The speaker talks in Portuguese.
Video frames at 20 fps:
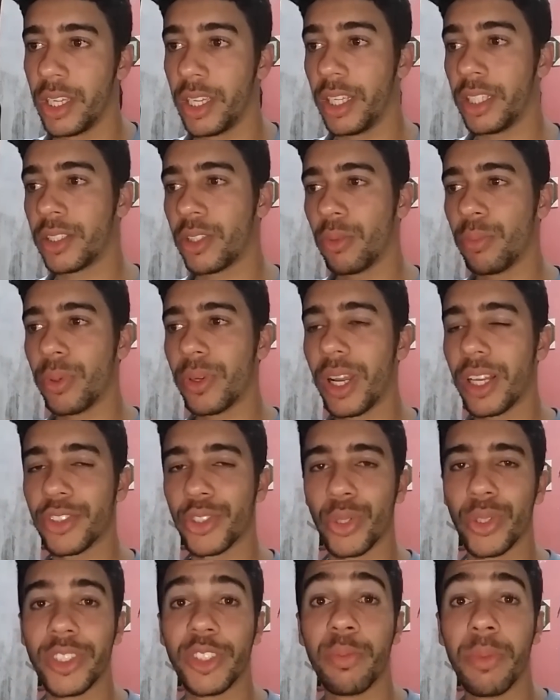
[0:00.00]
Então pro
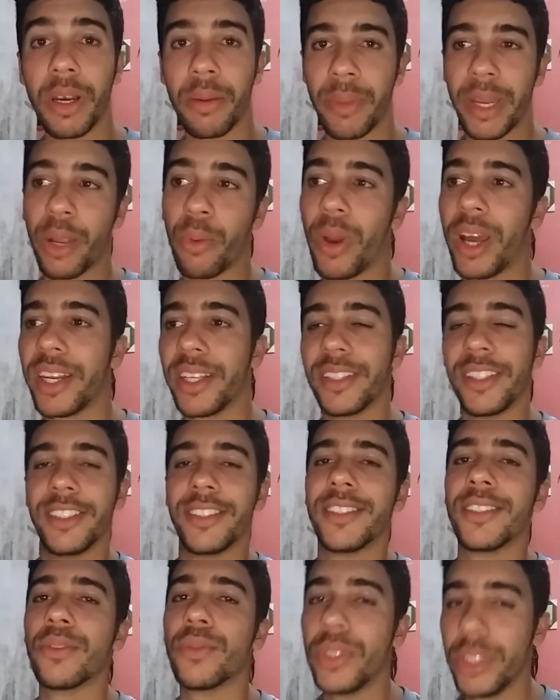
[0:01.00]
cachorro desmamar é
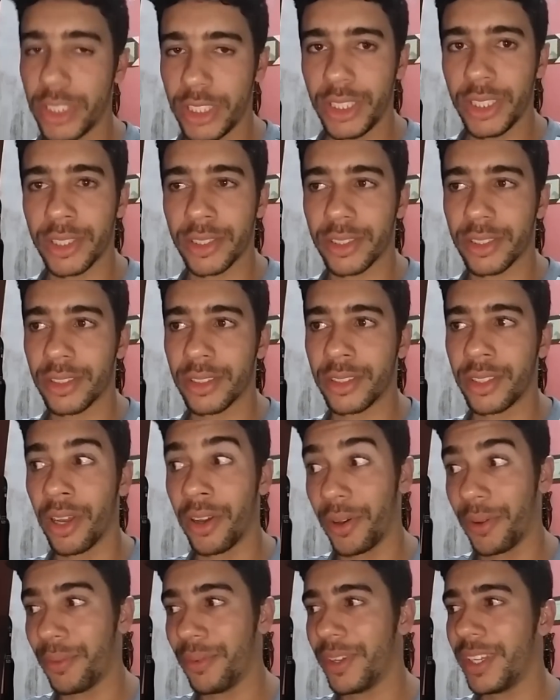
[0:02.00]
45 dias,
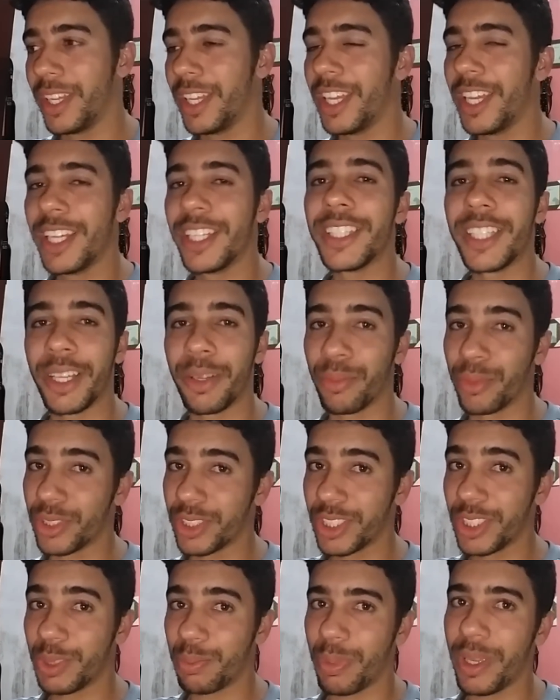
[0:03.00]
então temos
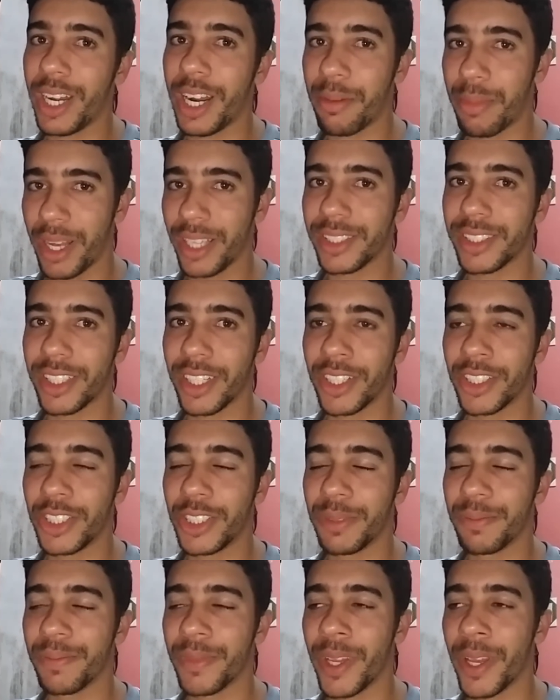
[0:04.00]
que esperar
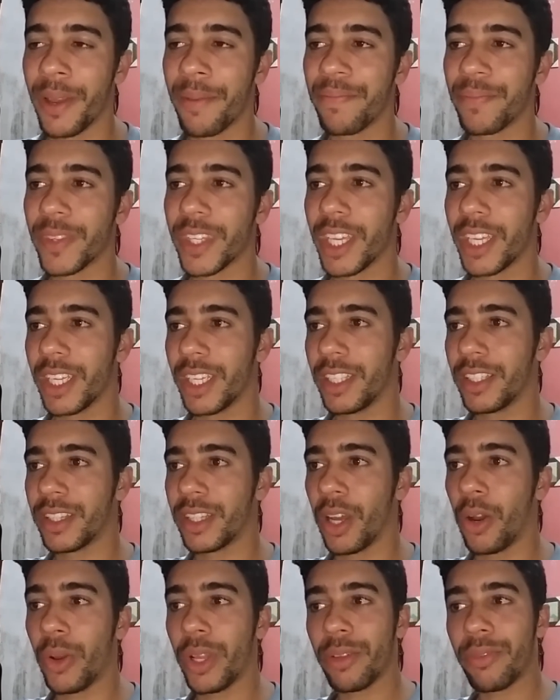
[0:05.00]
bastante, né?
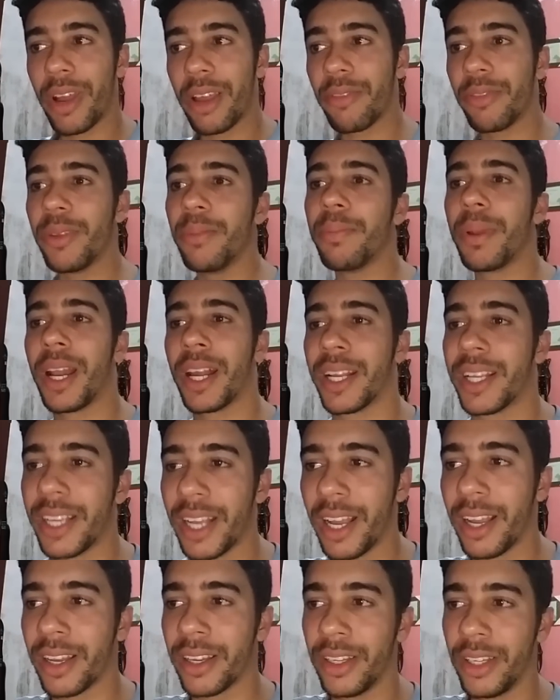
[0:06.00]
Então ele vai vir para
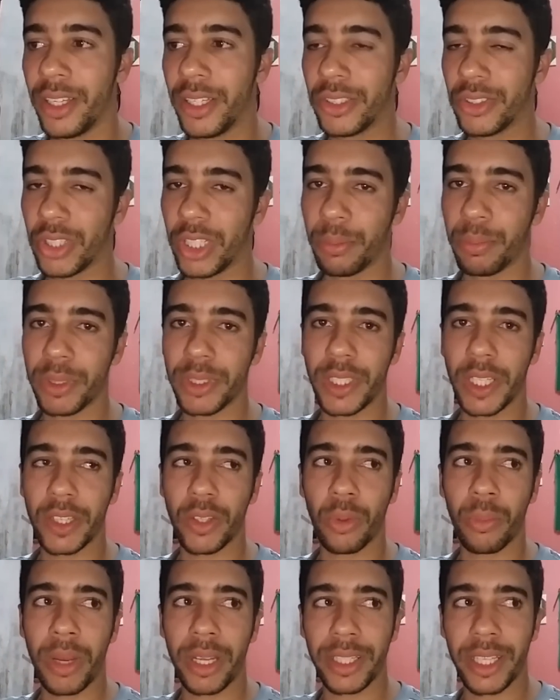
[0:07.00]
cá só depois de ter
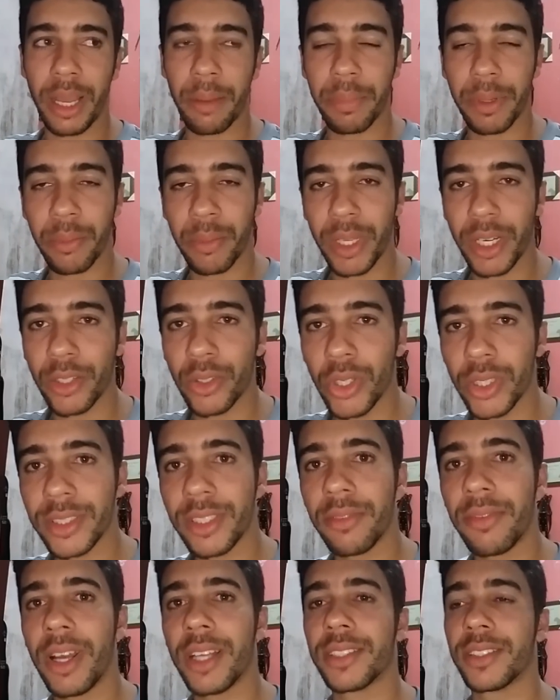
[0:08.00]
tomado aí a primeira dose
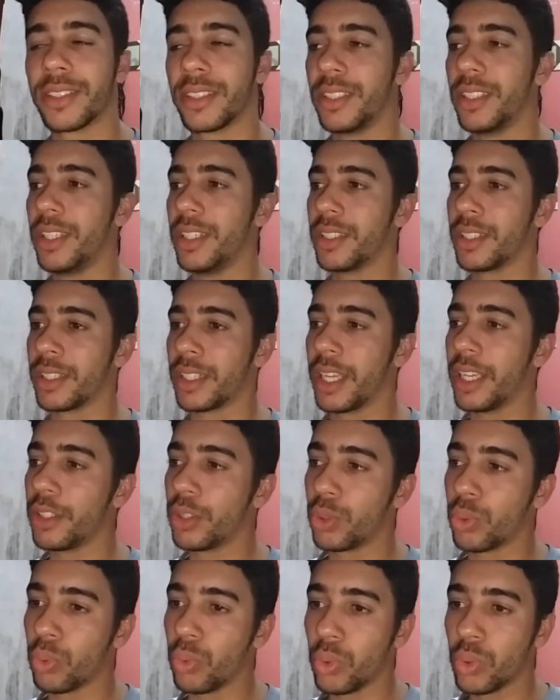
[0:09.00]
da vacina, né, e
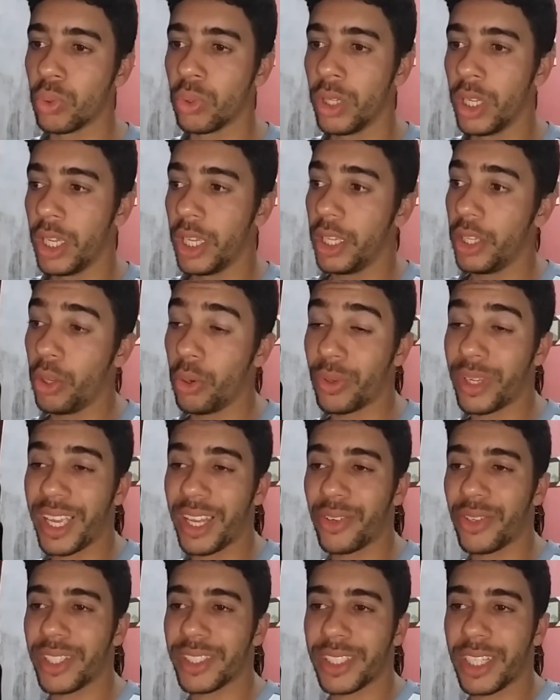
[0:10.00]
tudo. E eu
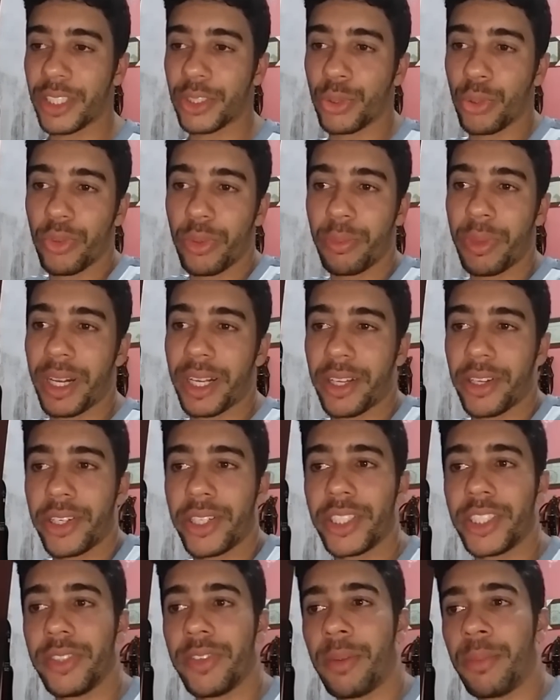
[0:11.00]
quero que esse cachorro venha para cá que
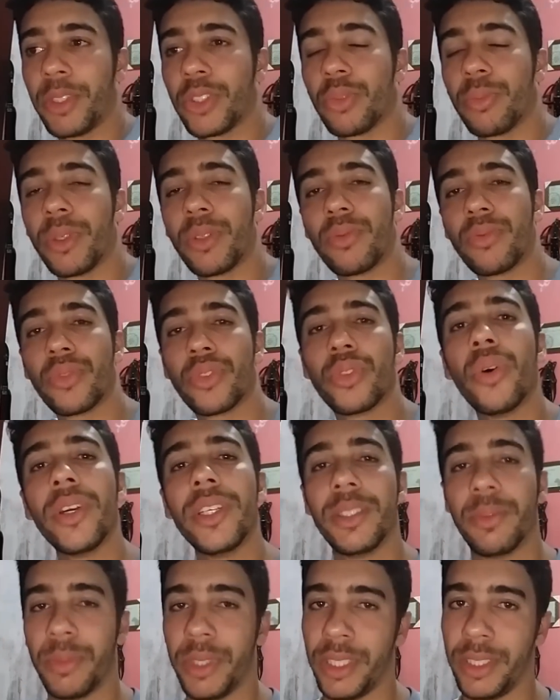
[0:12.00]
eu tiver mais ou menos com uns
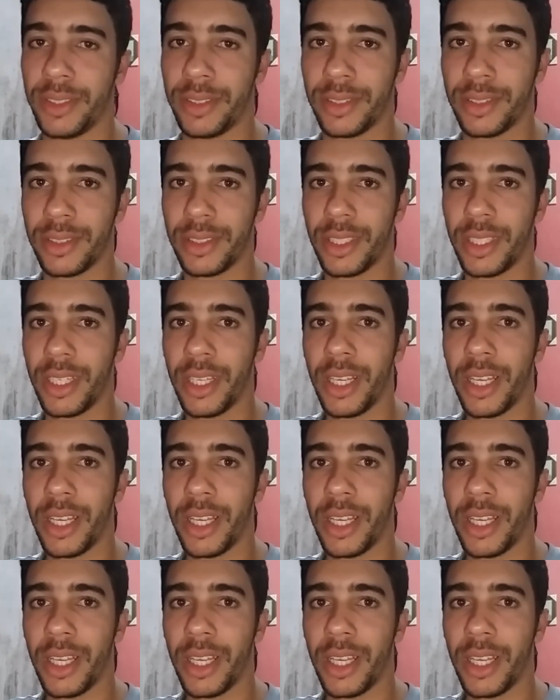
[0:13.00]
dois meses.